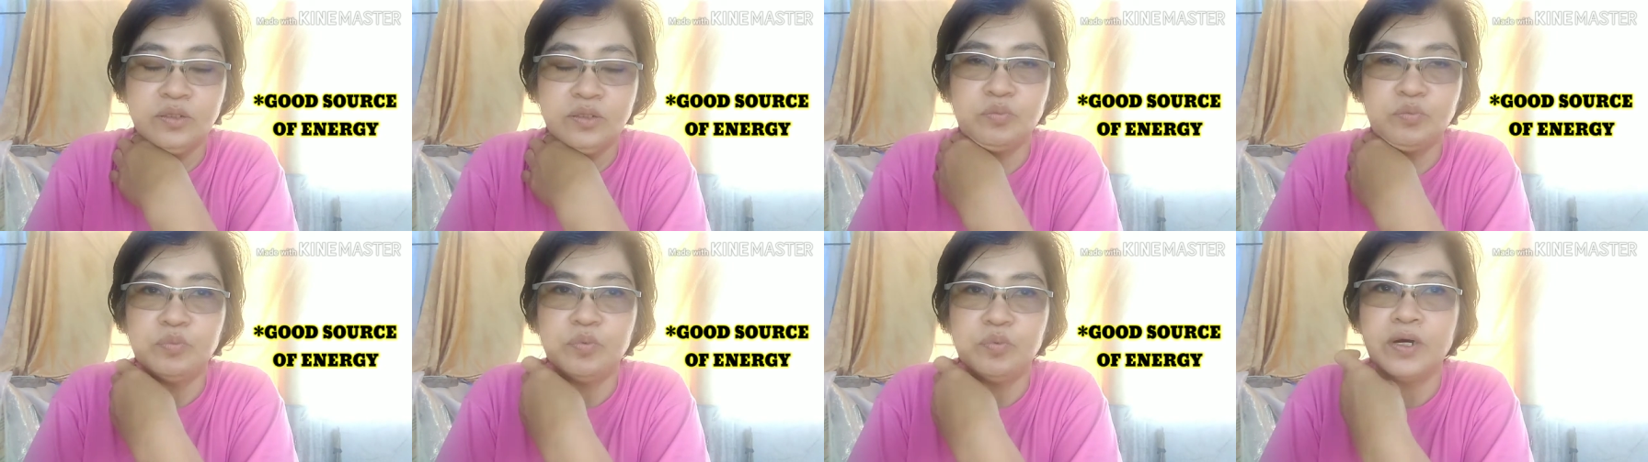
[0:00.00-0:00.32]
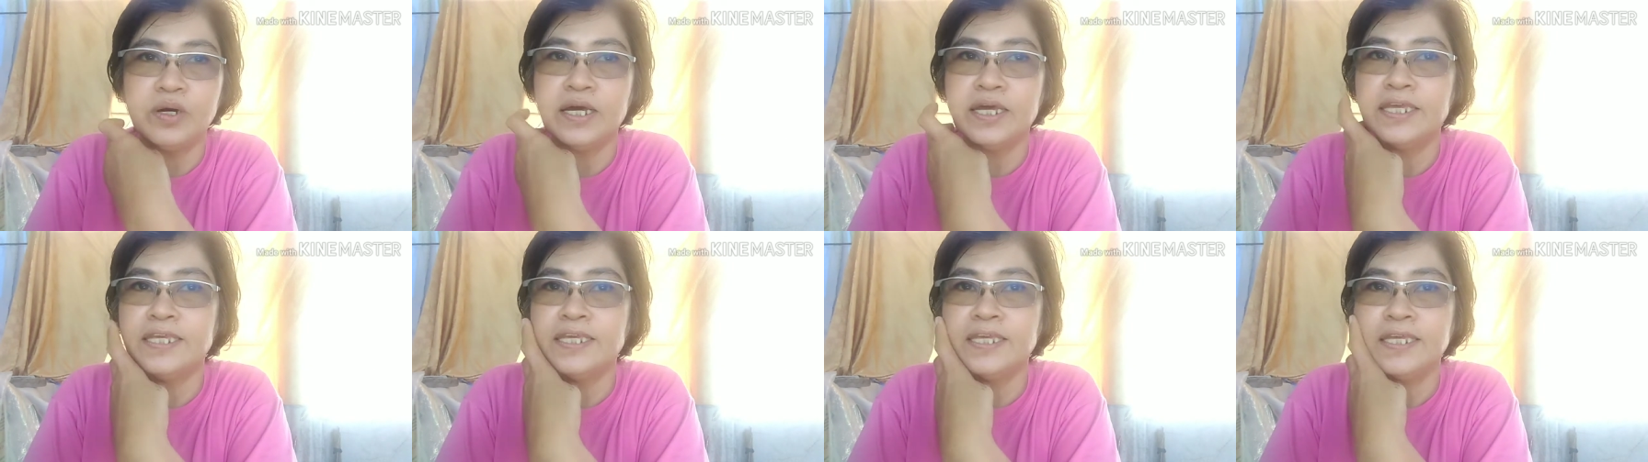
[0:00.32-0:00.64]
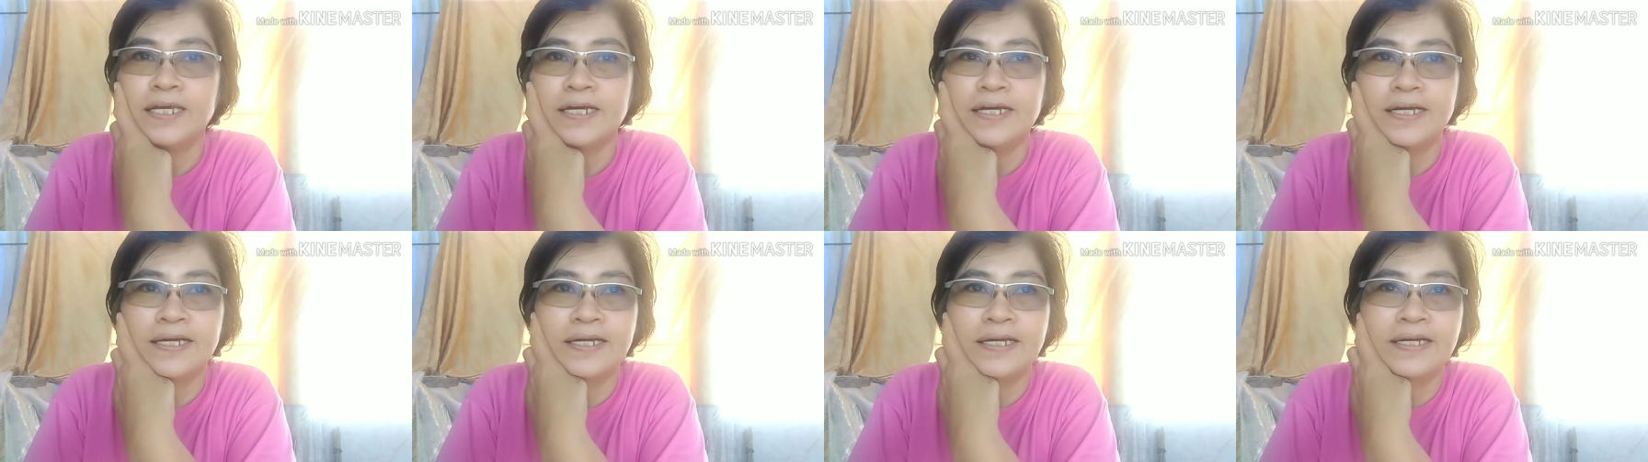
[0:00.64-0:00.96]
Ito po
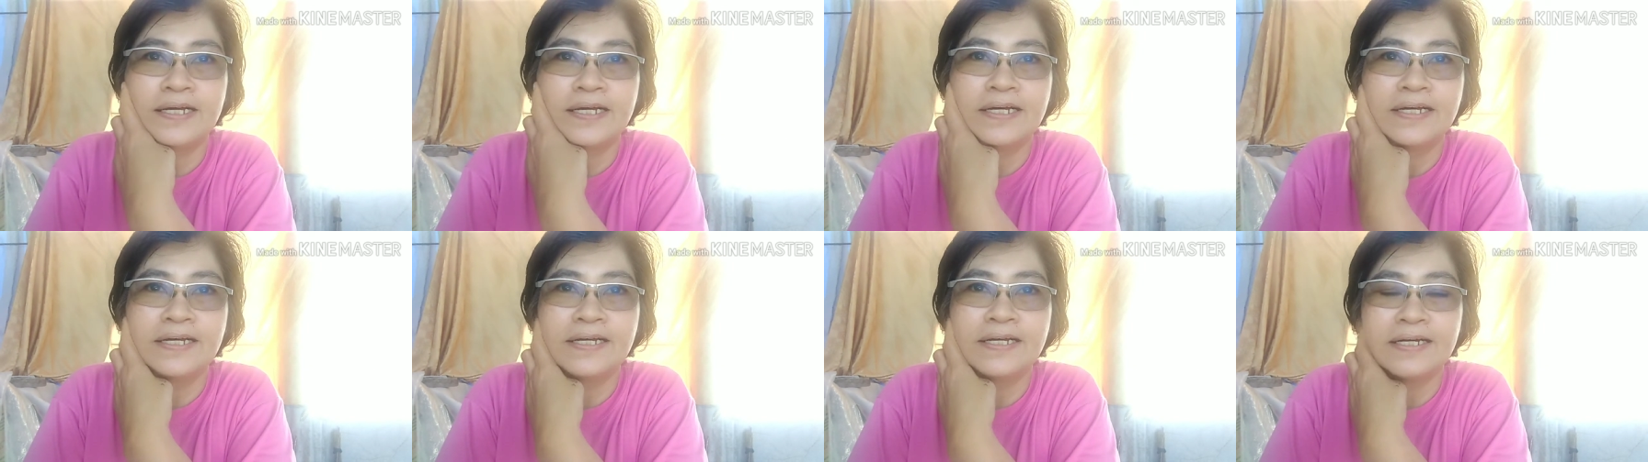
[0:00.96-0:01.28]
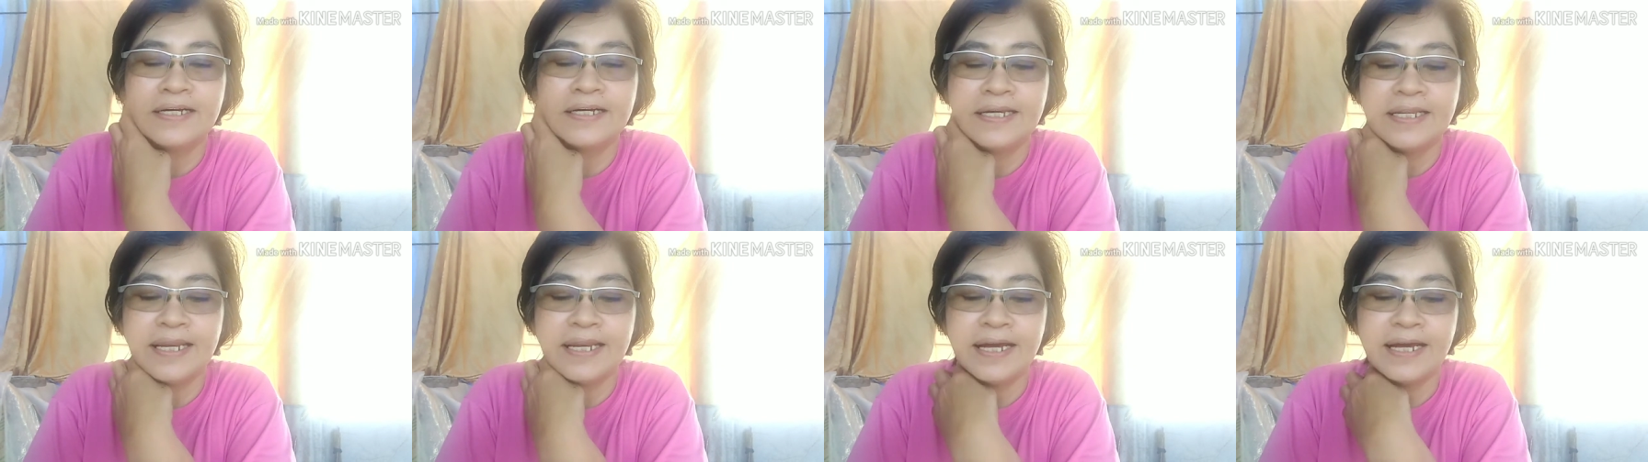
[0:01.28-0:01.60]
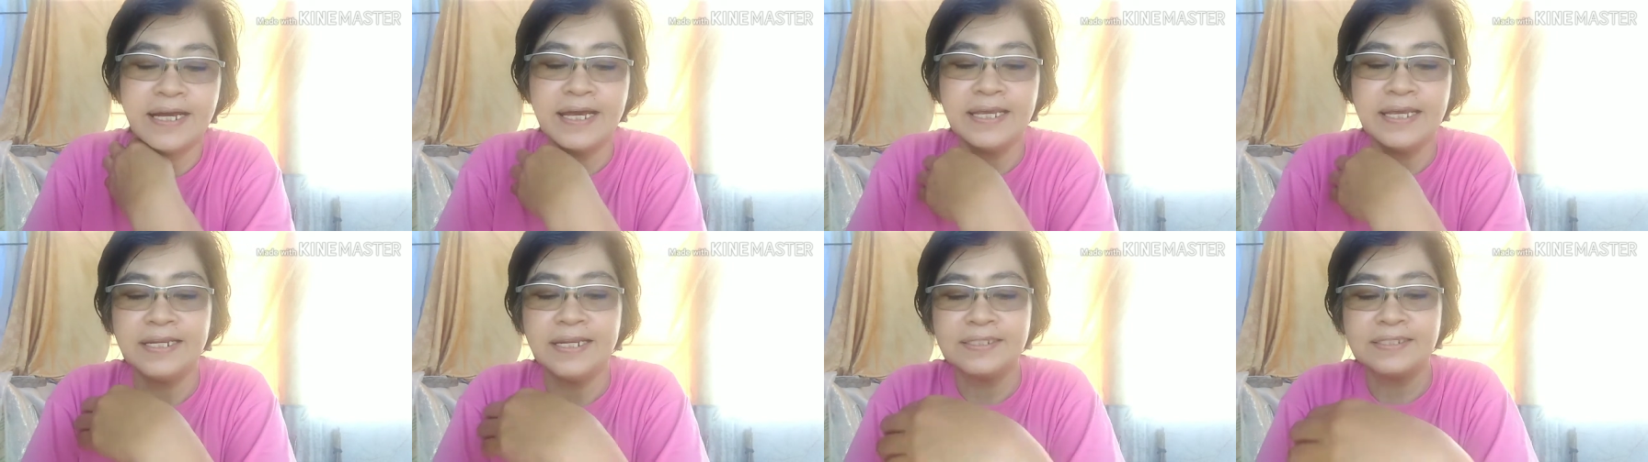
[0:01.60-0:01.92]
ay uh,
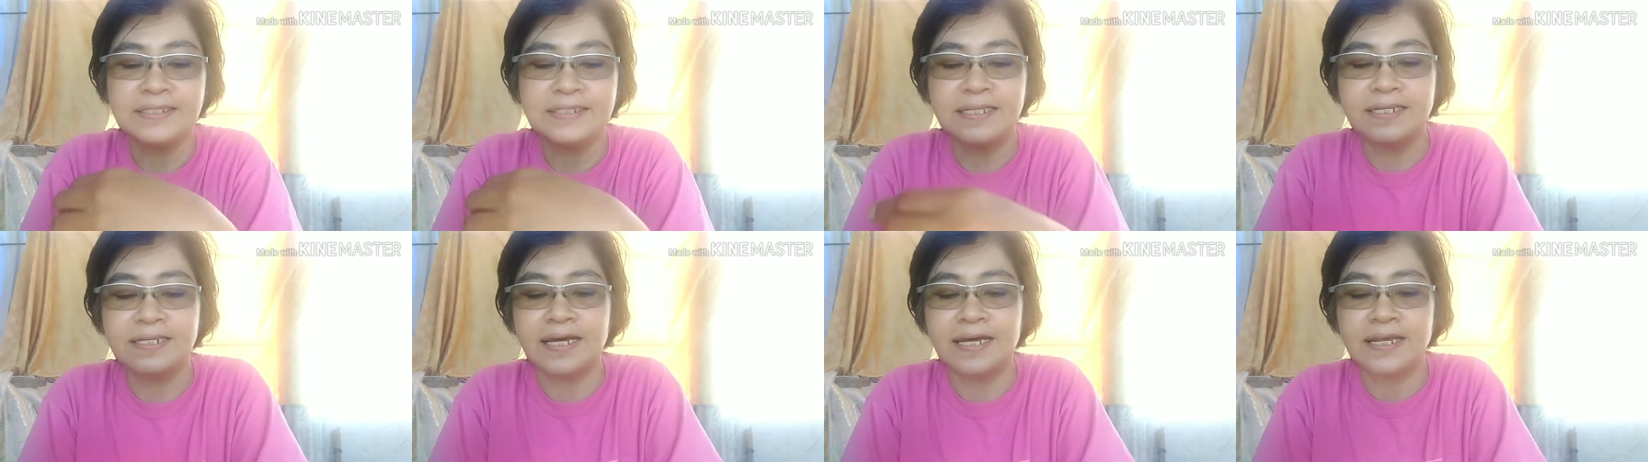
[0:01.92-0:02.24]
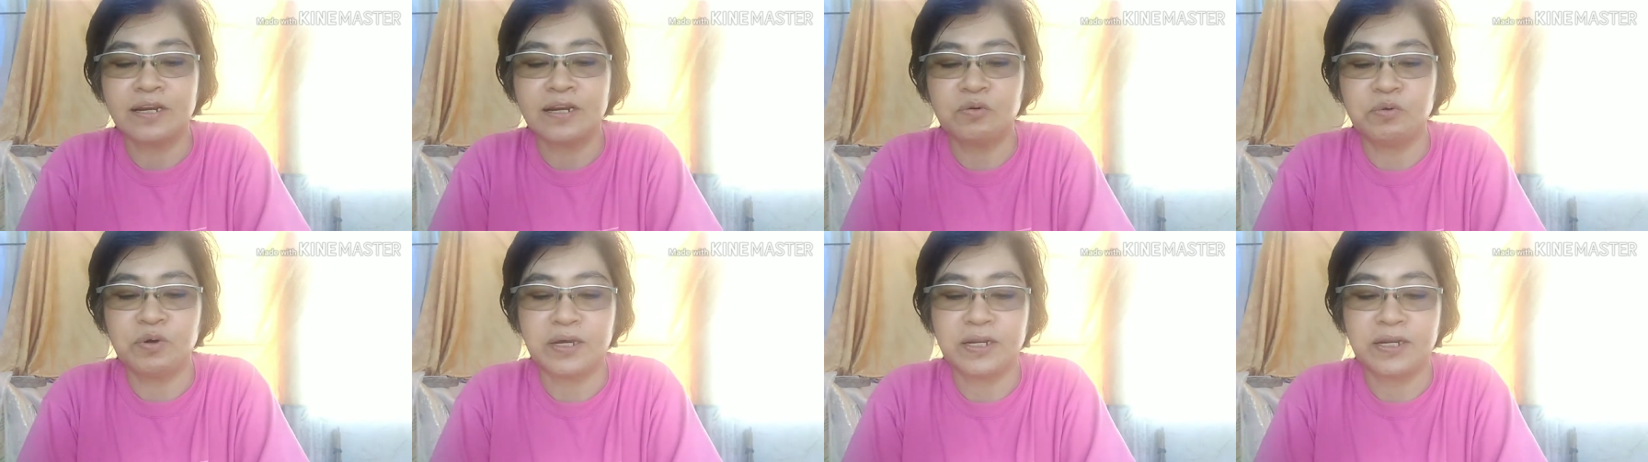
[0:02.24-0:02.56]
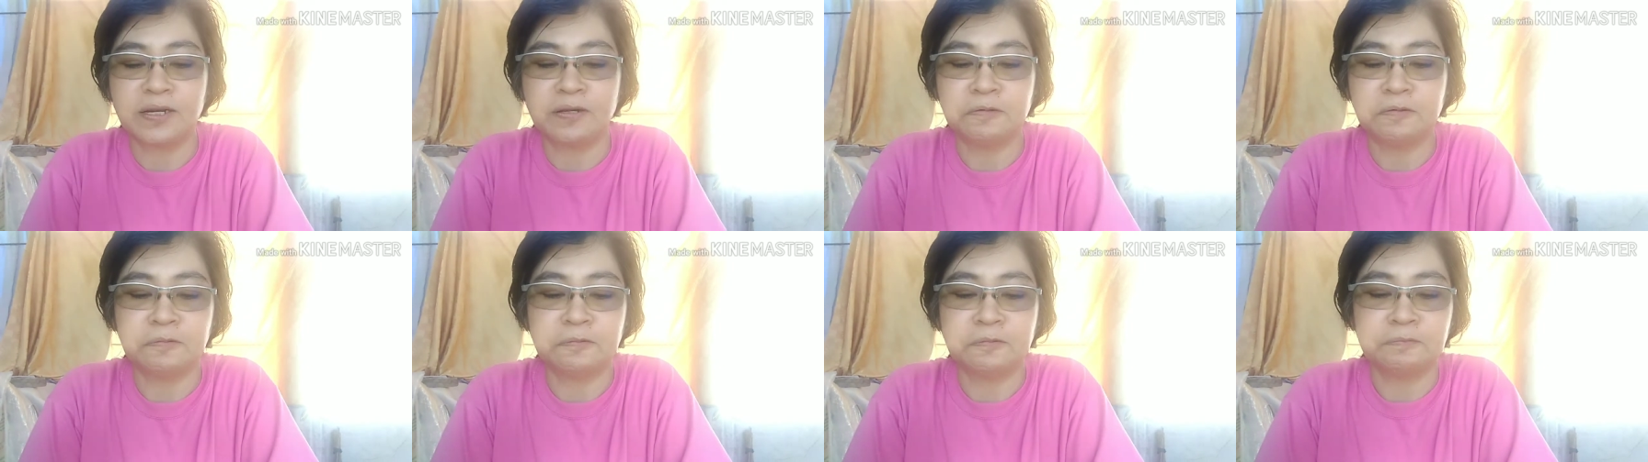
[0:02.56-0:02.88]
kinakain natin
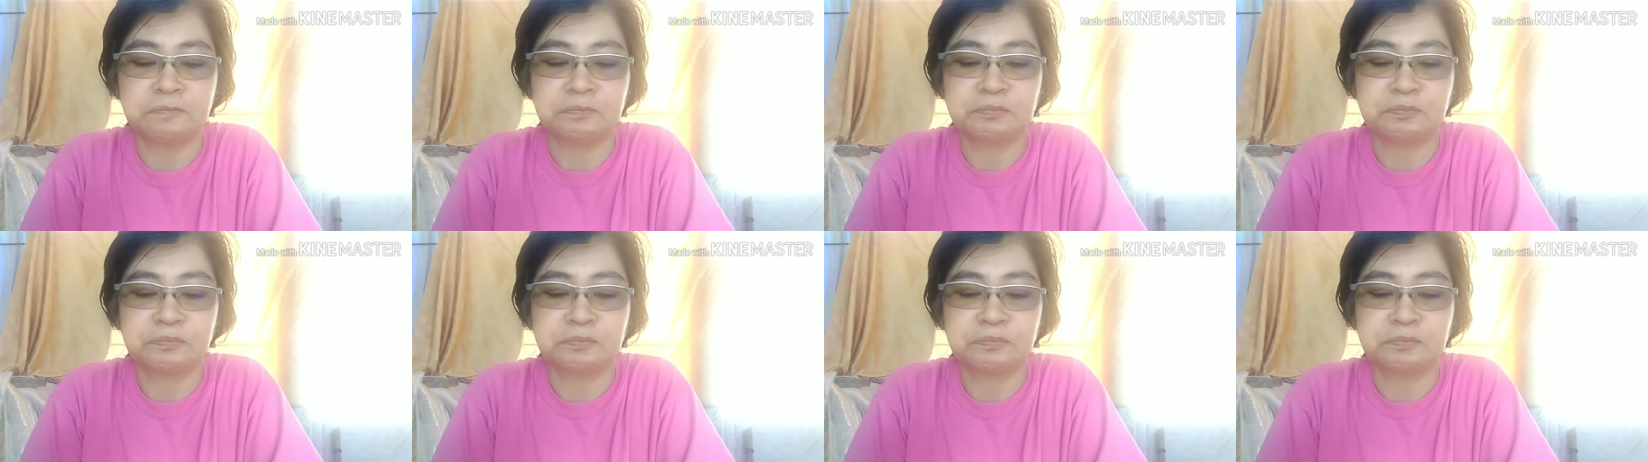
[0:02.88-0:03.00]
araw-araw.